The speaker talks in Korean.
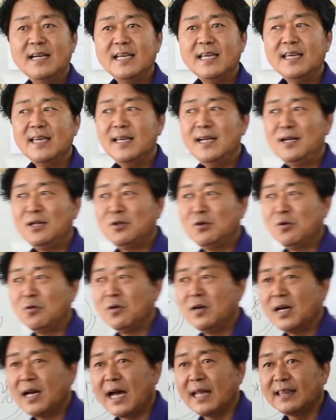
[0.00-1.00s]

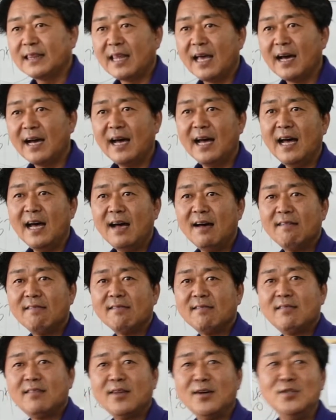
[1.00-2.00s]
1톤을 갖다가
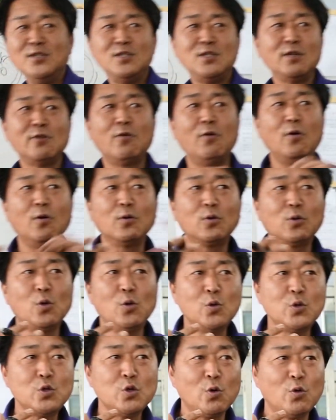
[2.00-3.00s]
던지고
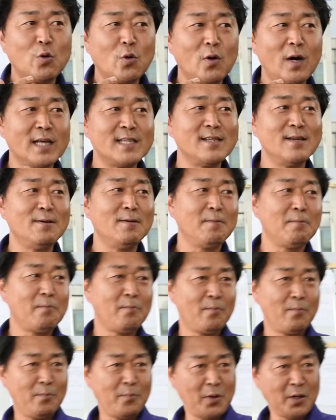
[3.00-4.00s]
동쪽으로 가서
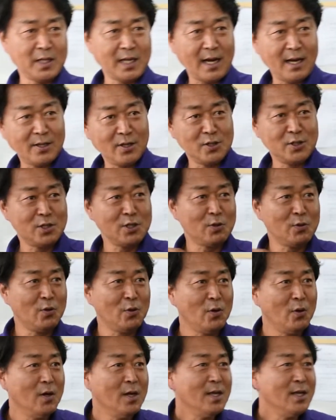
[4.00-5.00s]
퍼다가
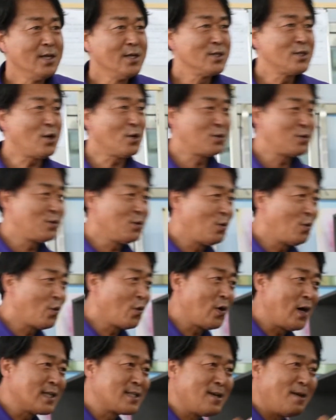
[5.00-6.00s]
던지고 서쪽으로
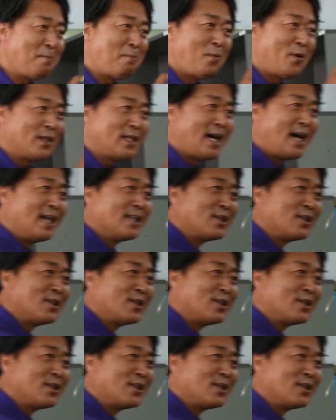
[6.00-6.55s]
가서 퍼다가